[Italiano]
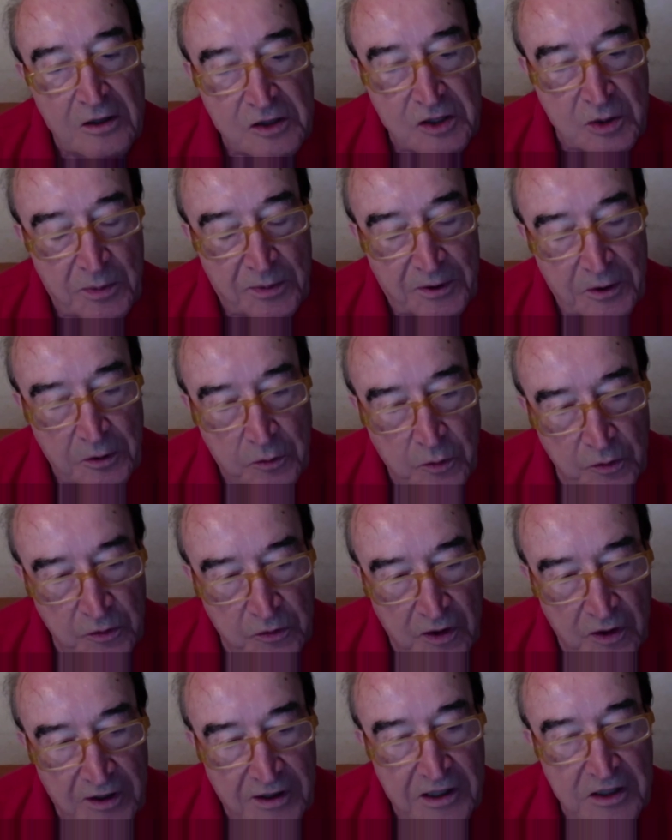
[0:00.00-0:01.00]

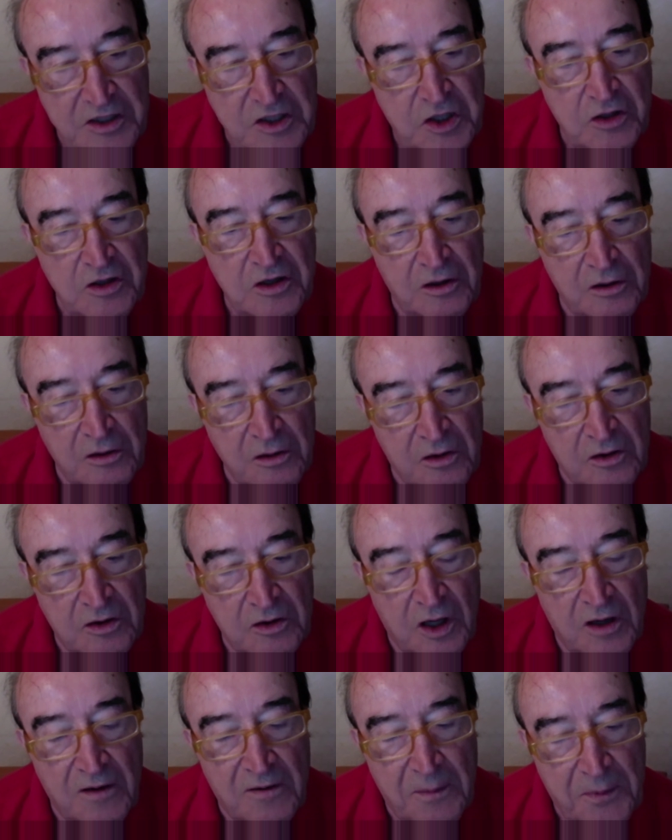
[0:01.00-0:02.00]
soprattutto le regioni del
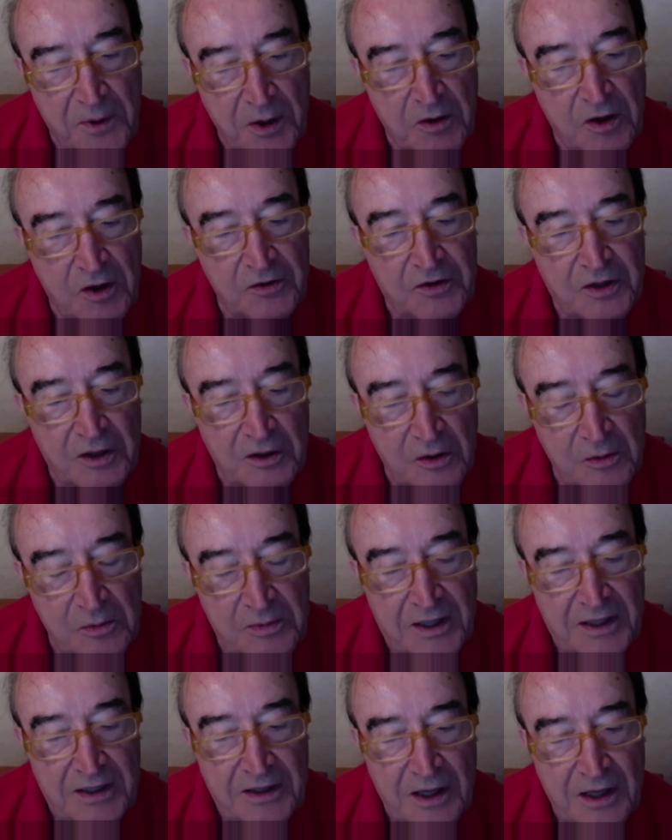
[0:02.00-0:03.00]
nord-ovest, Piemonte,
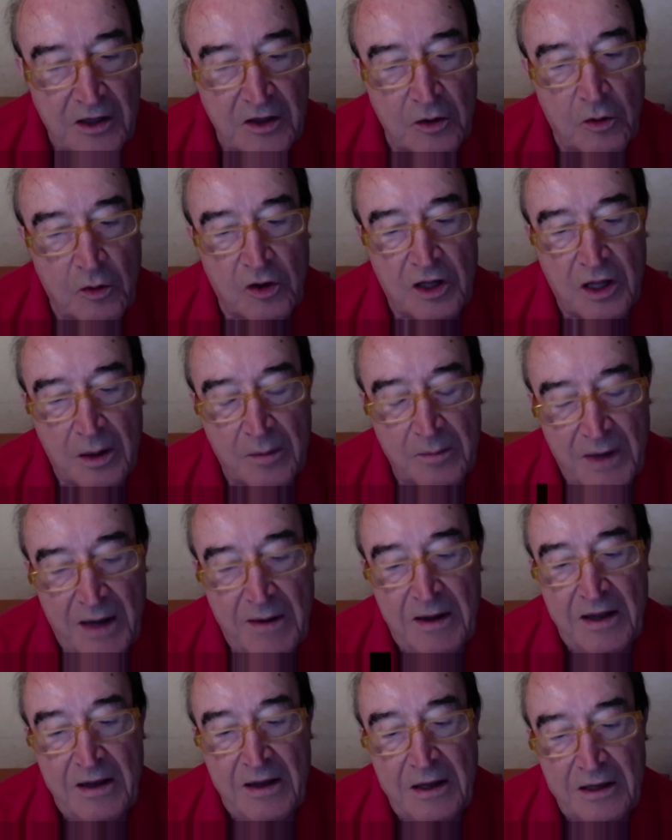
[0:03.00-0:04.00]
Lombardia, Liguria,
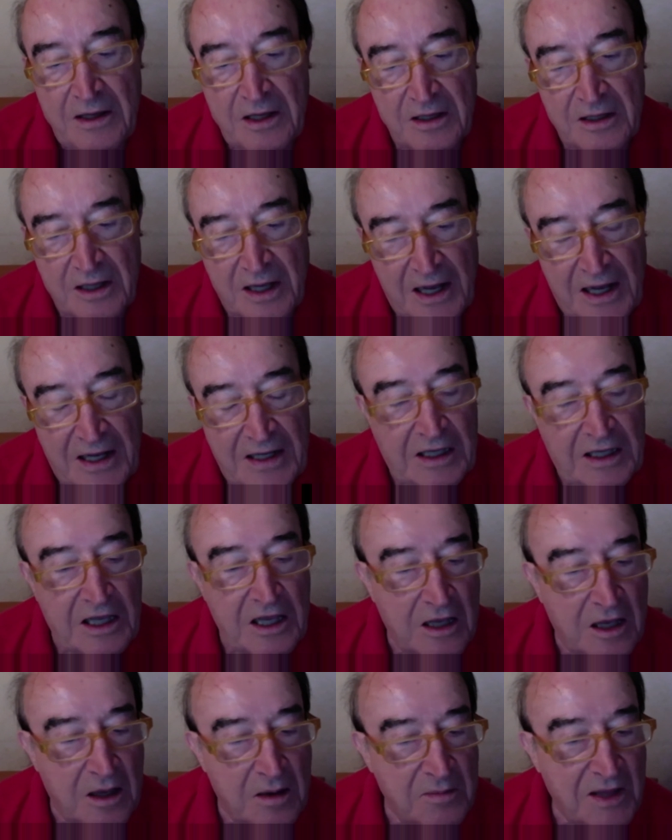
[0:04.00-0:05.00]
ma eh,
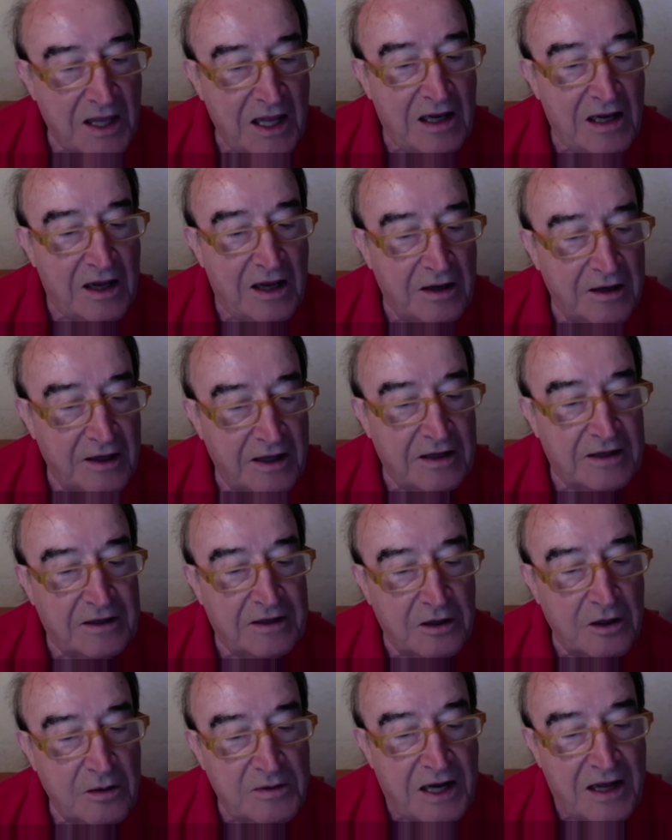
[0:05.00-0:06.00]
anche Emilia e
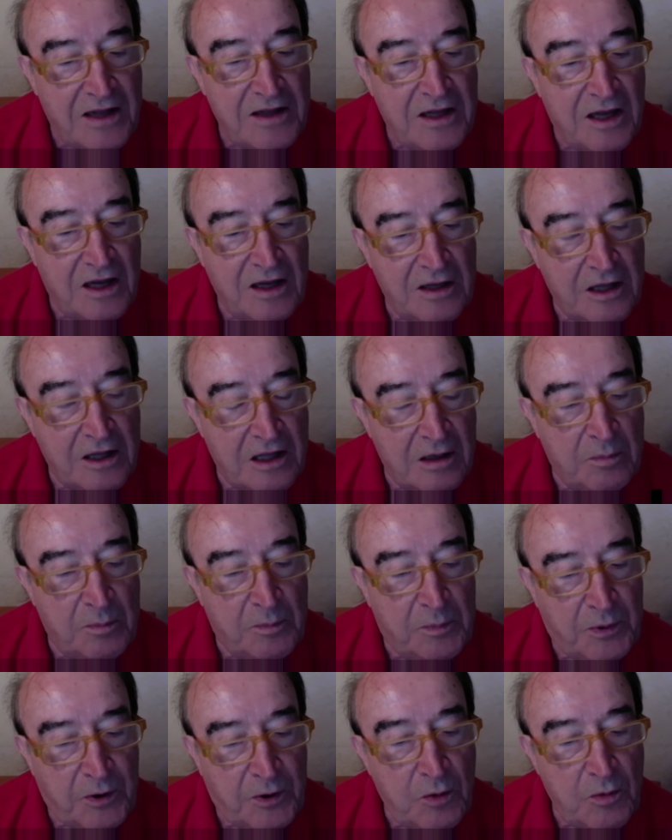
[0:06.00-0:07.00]
Romagna, il
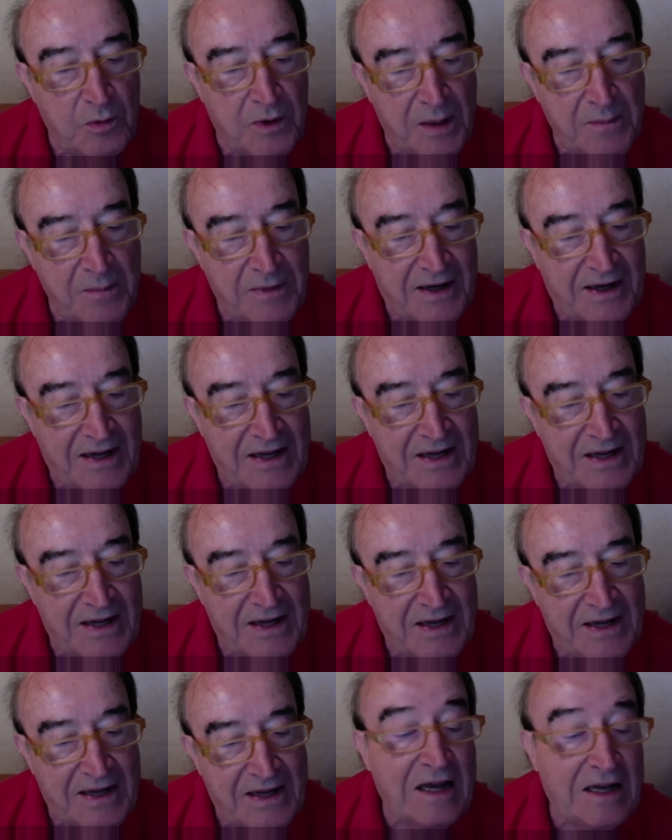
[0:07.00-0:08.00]
problema resta, e
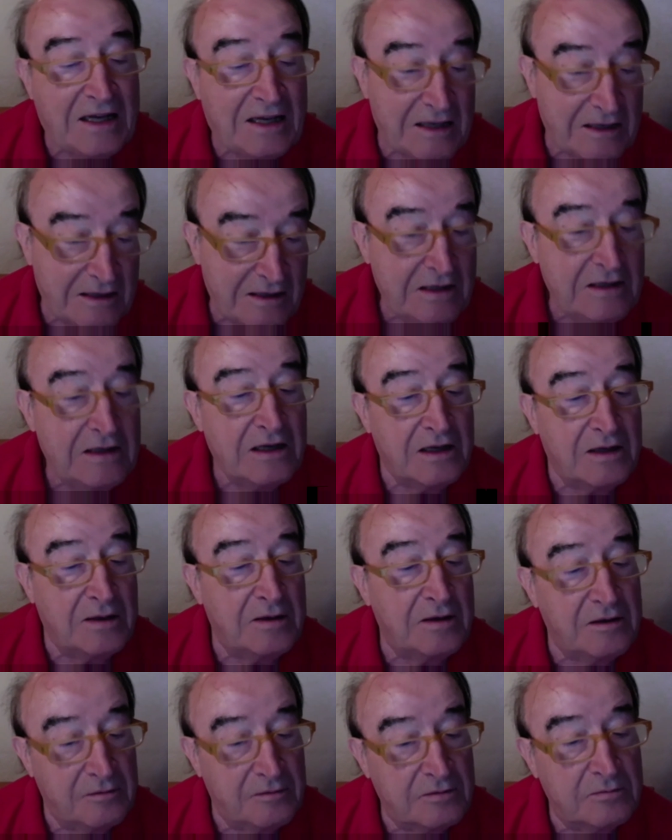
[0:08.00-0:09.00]
anche
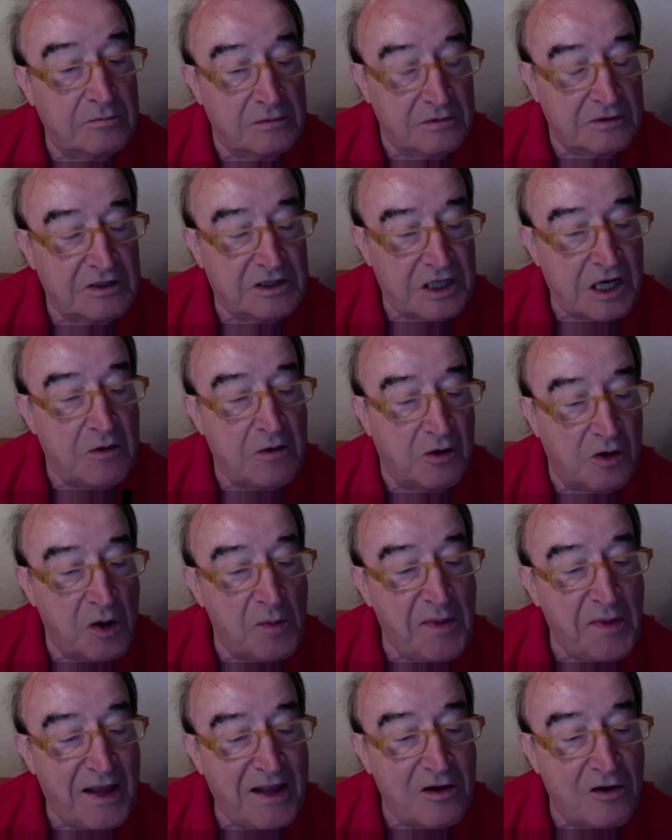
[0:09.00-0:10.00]
eh, diciamo la
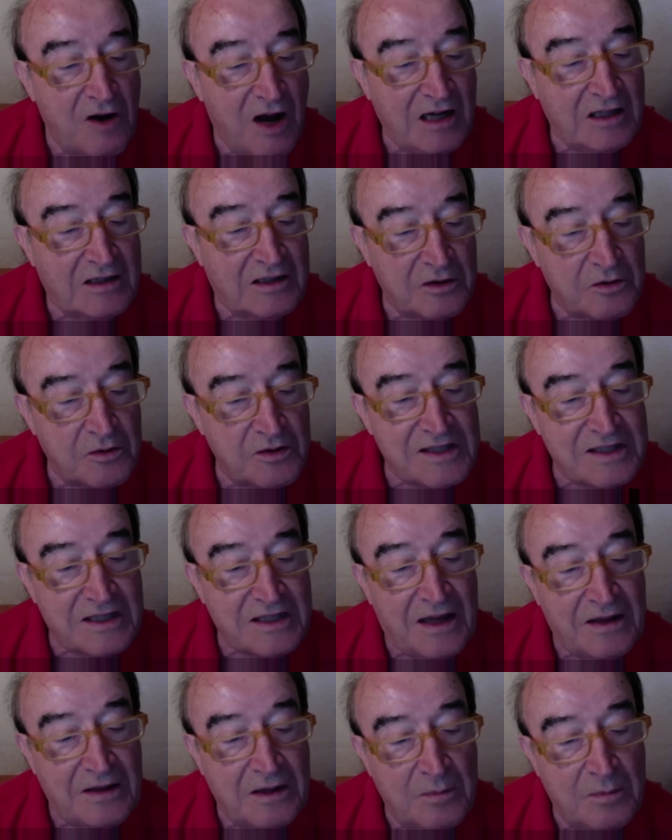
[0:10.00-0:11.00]
medio-alta
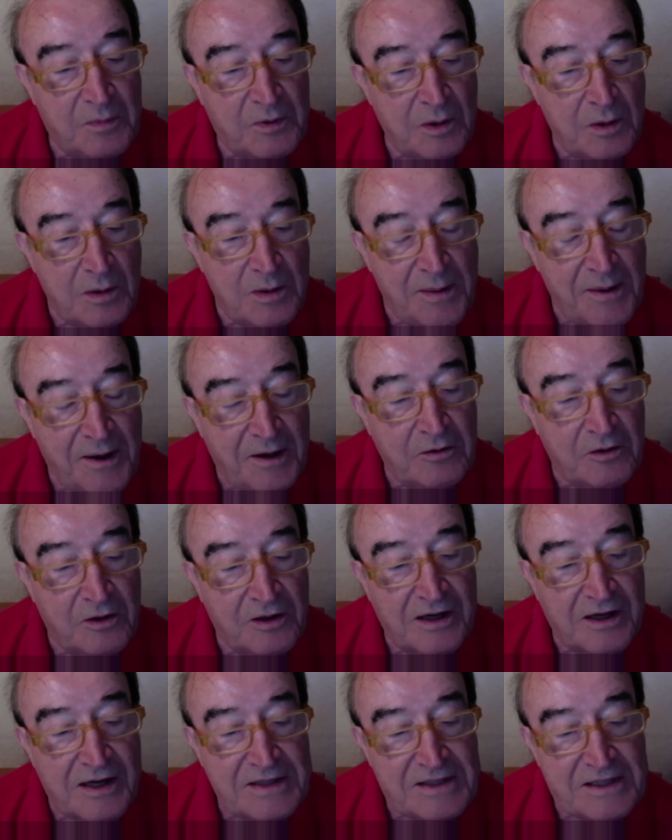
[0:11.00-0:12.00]
Toscana, il problema
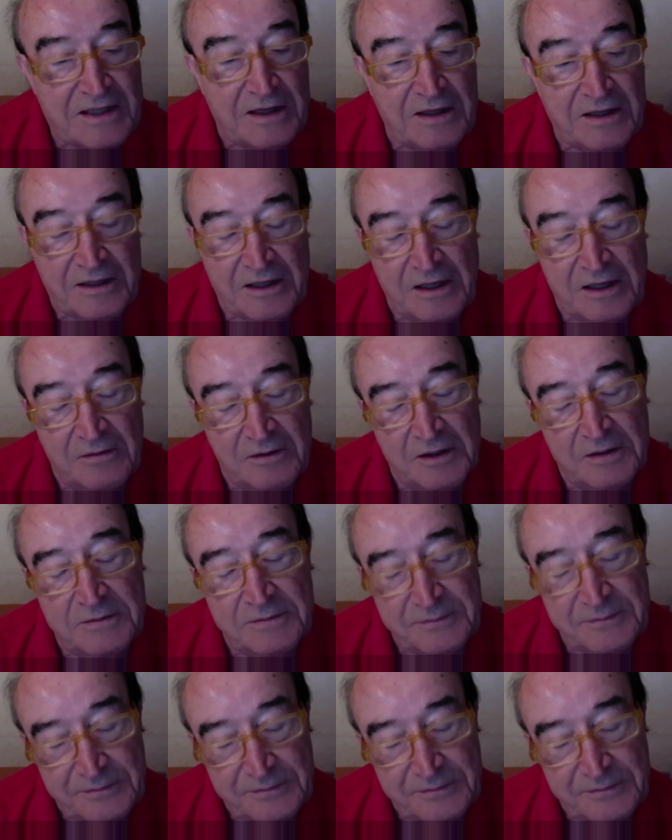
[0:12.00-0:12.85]
ancora resta grave.